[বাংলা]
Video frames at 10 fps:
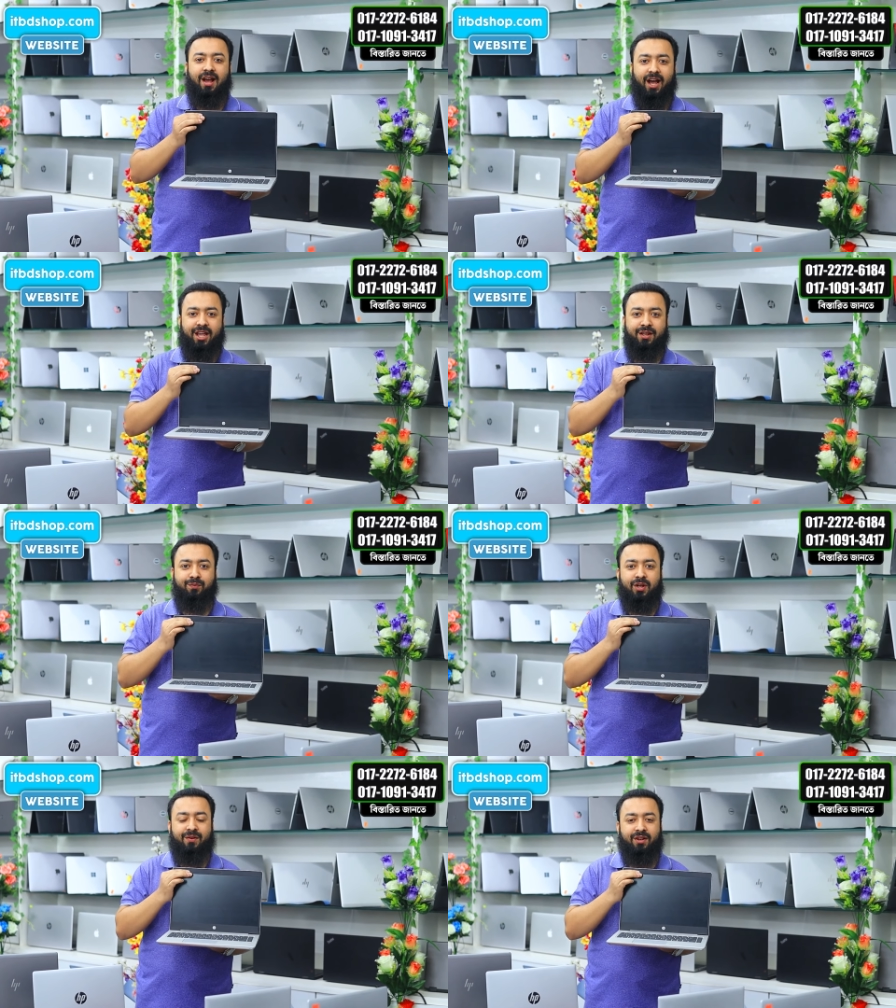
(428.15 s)
হাই
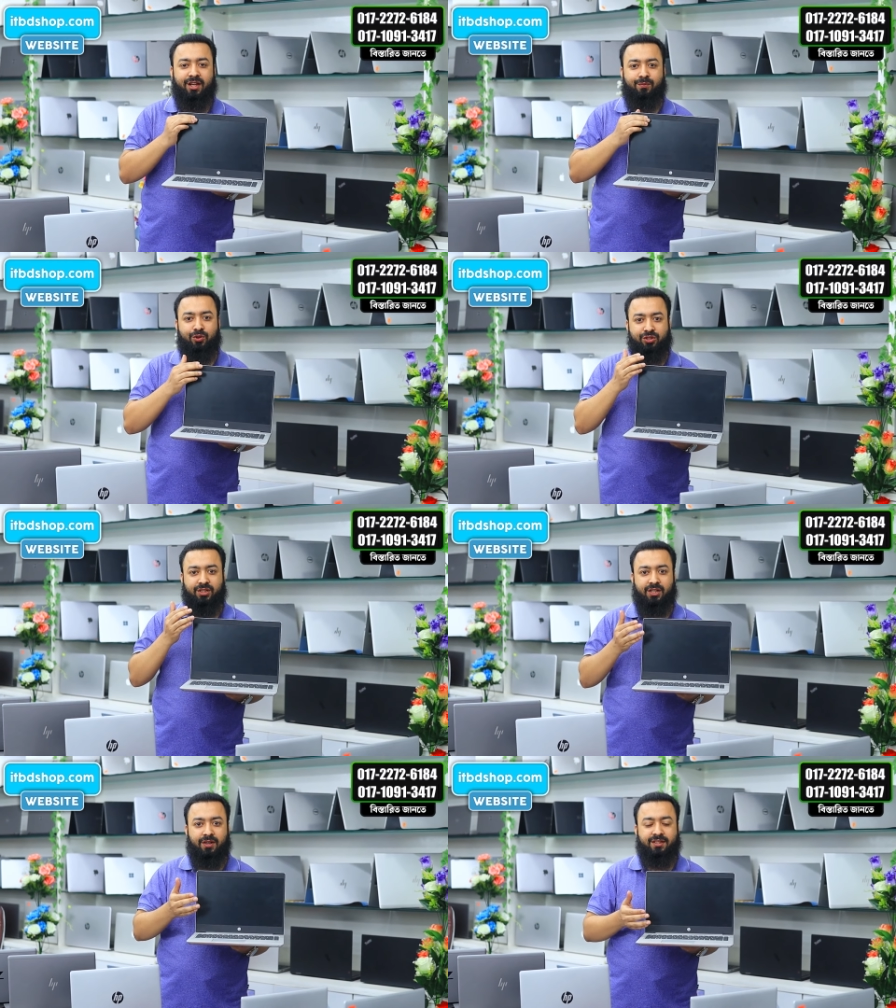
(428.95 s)
লেভেলের
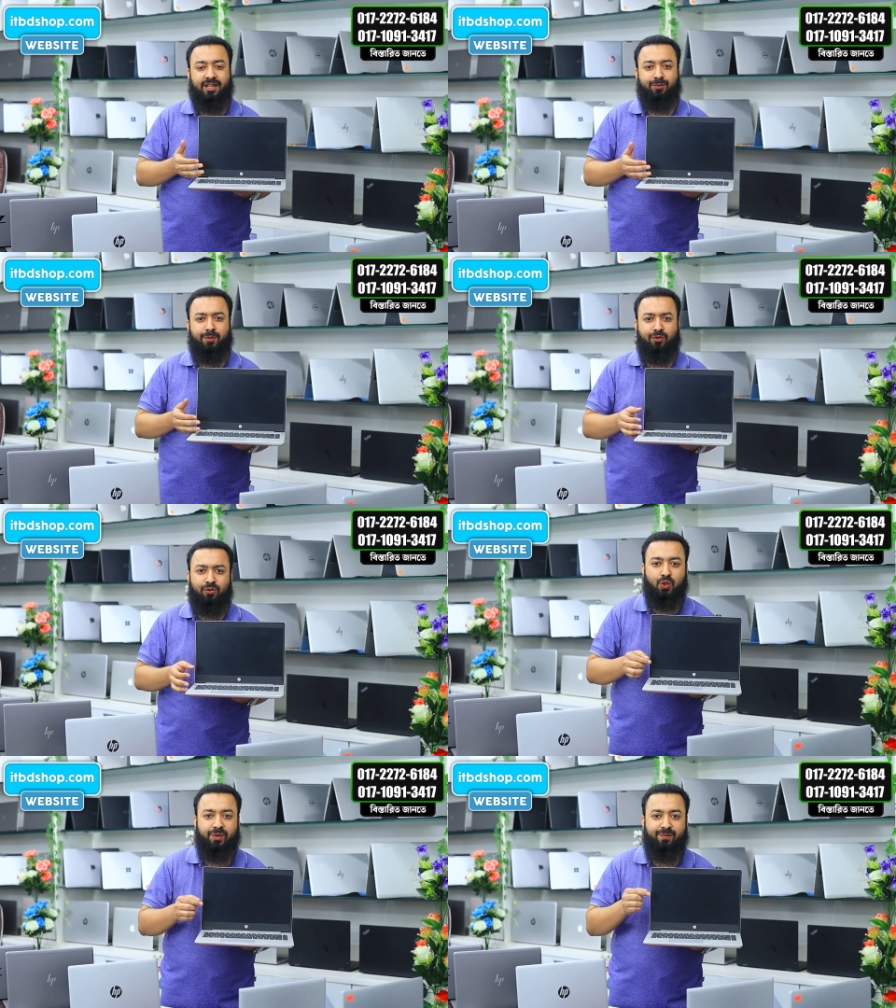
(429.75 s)
প্রসেসর দেওয়া আছে এই ল্যাপটপে
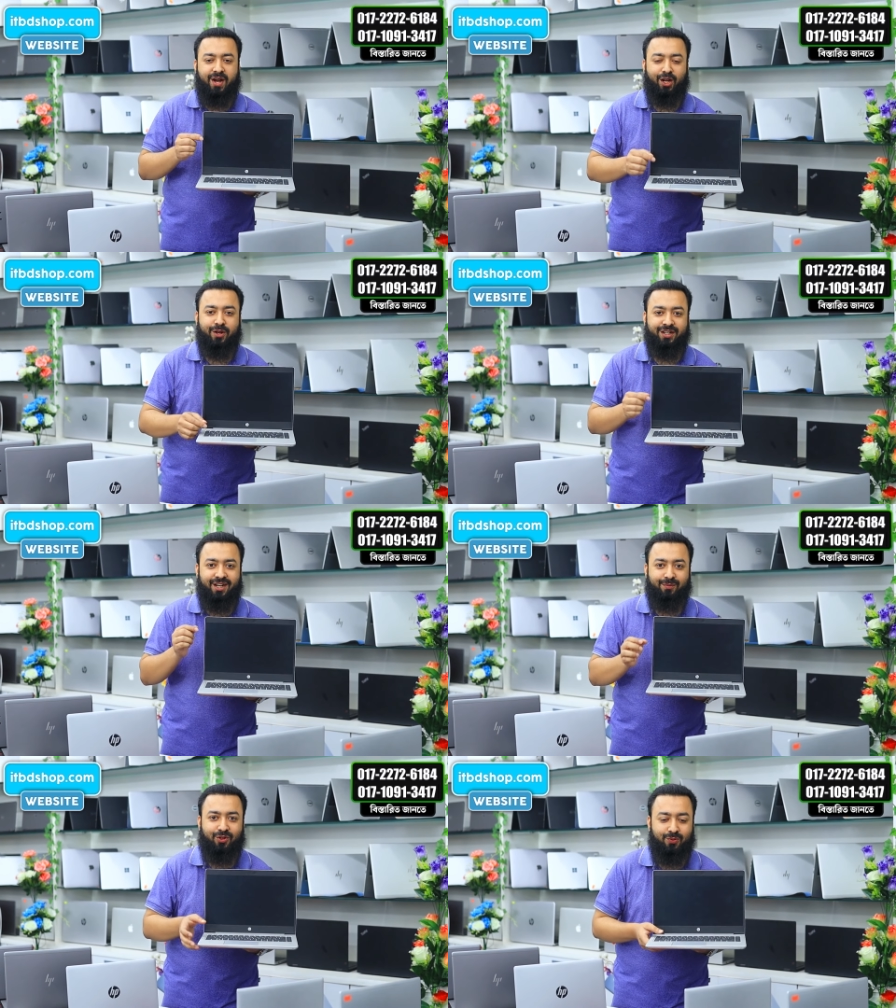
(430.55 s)
খুবই ভালো একটি
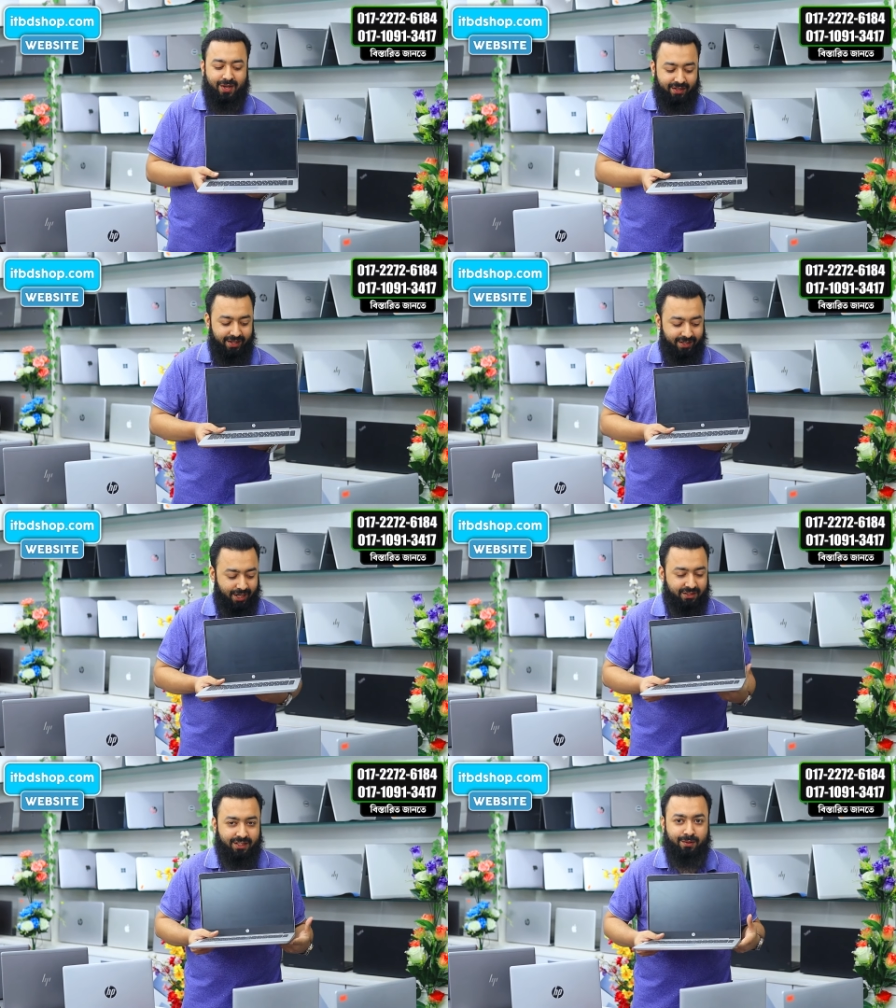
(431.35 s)
ল্যাপটপ আর
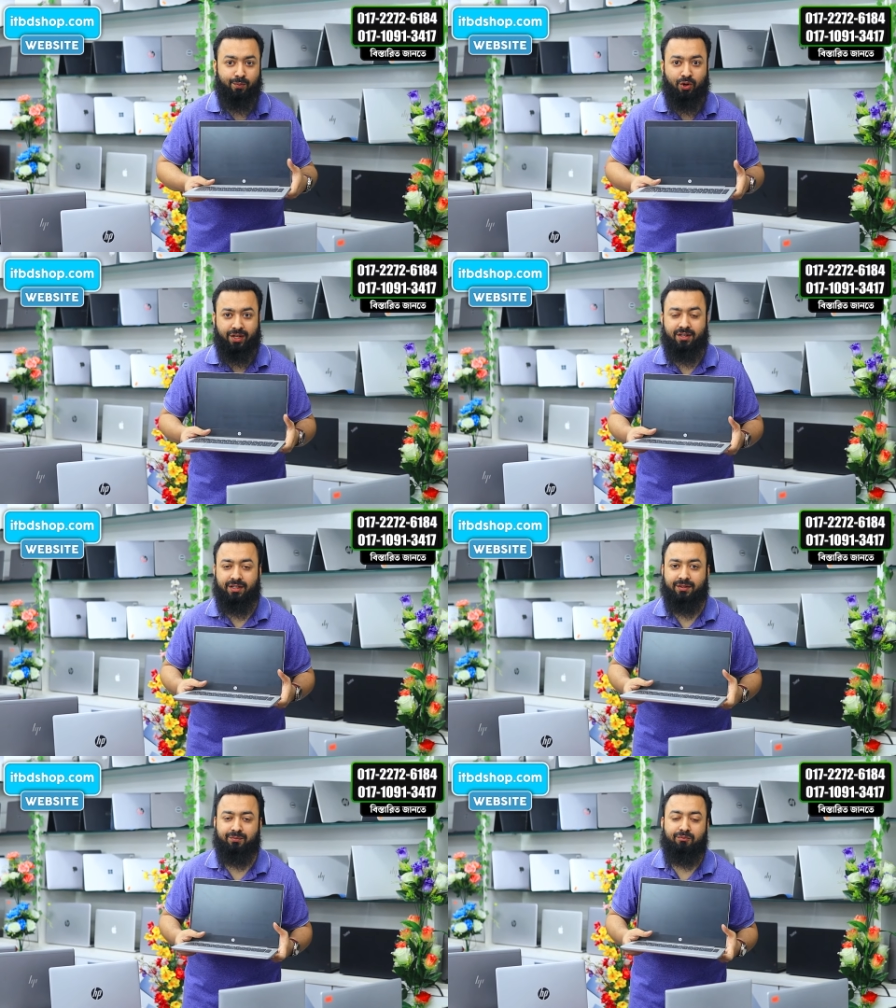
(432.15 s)
এটার যে
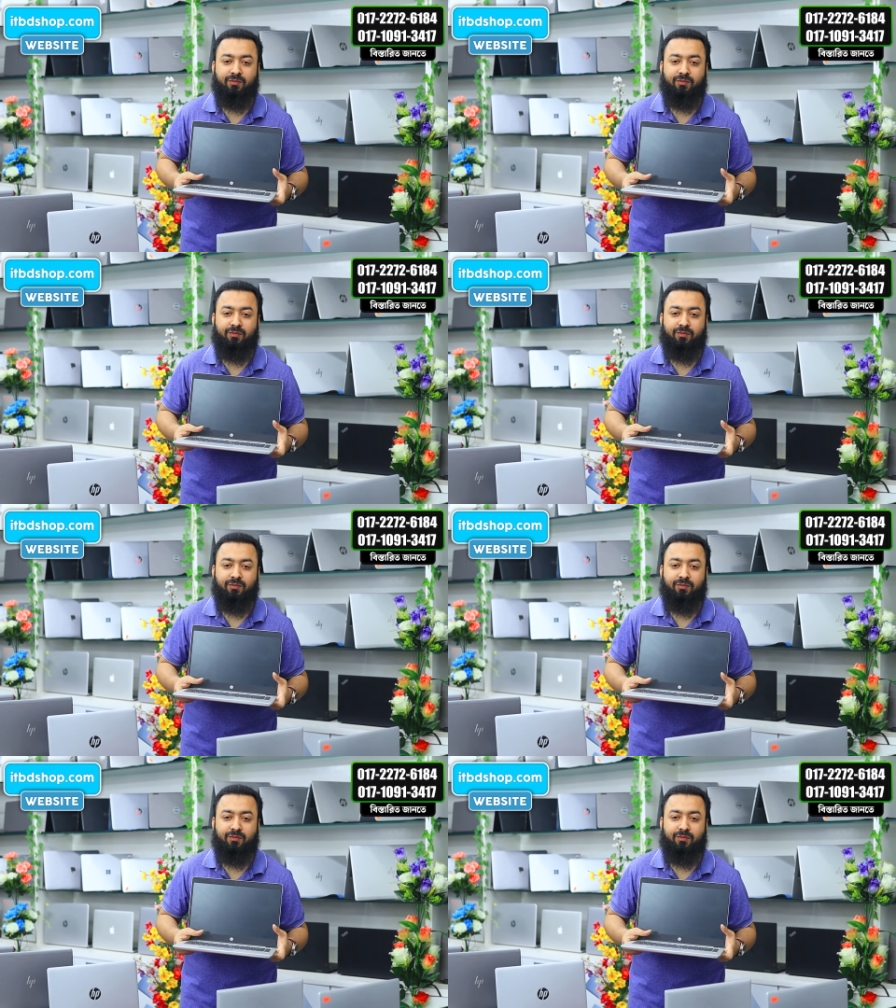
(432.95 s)
মডেলটি